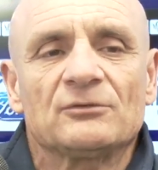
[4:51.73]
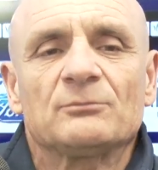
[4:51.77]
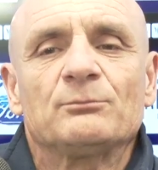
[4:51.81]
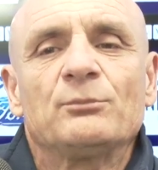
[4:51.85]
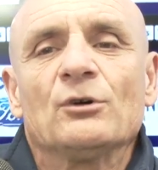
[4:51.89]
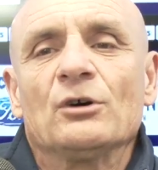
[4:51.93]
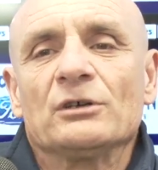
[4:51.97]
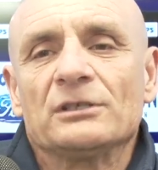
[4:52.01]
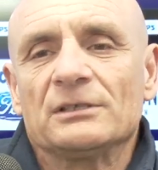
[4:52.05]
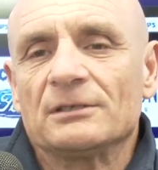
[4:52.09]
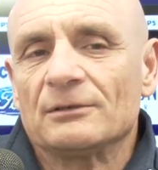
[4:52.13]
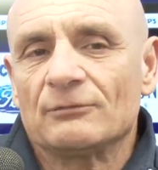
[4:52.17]

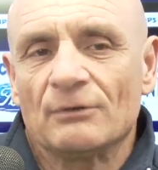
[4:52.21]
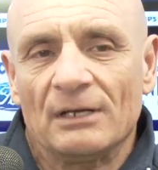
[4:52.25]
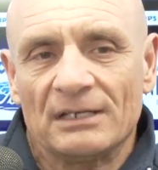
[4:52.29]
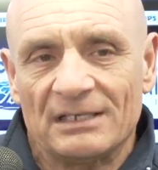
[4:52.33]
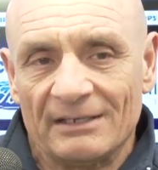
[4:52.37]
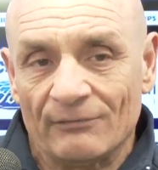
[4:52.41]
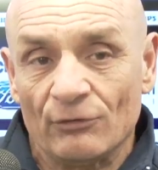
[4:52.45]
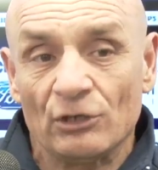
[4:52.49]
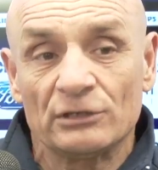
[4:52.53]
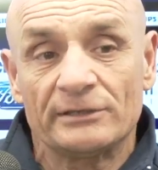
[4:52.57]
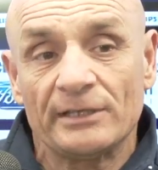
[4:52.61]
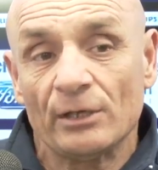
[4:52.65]
Poi
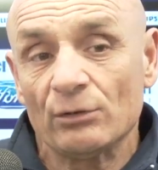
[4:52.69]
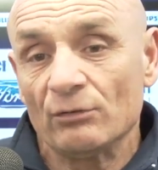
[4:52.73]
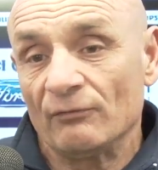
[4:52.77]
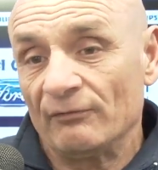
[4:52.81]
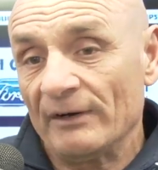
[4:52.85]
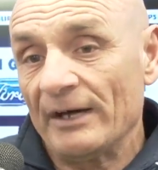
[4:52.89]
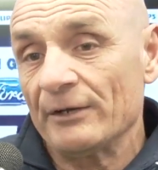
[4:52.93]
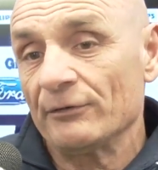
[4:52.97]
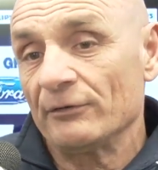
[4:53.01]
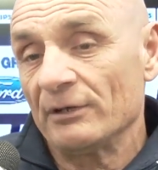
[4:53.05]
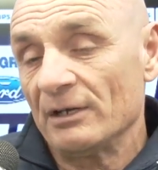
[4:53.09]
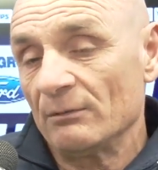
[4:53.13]
qualche volta lo
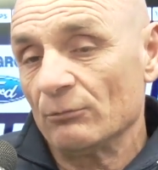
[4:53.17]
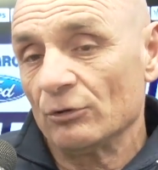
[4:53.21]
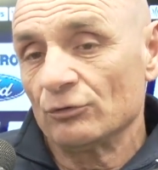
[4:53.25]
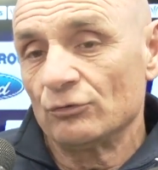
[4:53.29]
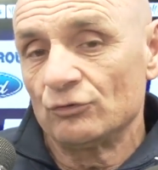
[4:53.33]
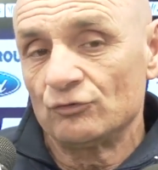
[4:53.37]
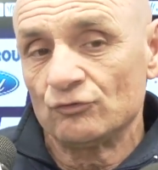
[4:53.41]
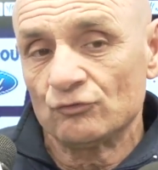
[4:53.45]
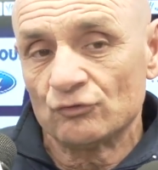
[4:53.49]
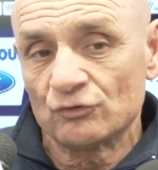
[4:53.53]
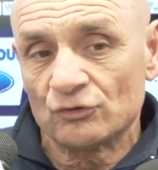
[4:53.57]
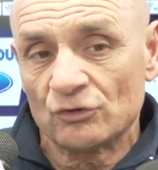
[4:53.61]
fanno nel
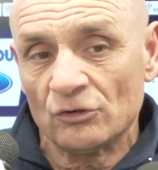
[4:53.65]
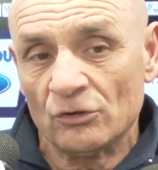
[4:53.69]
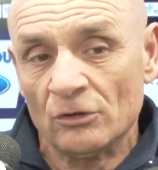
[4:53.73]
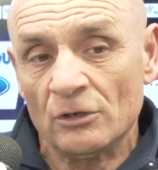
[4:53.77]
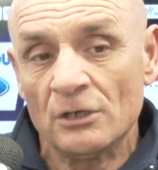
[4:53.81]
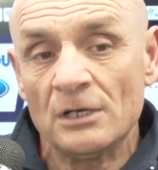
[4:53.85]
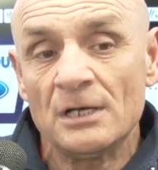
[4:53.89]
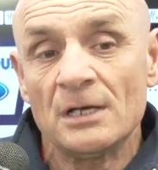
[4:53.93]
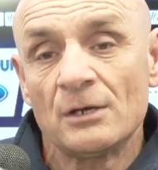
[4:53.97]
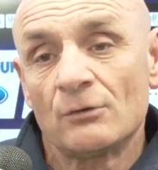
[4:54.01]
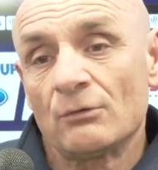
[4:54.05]
modo giusto,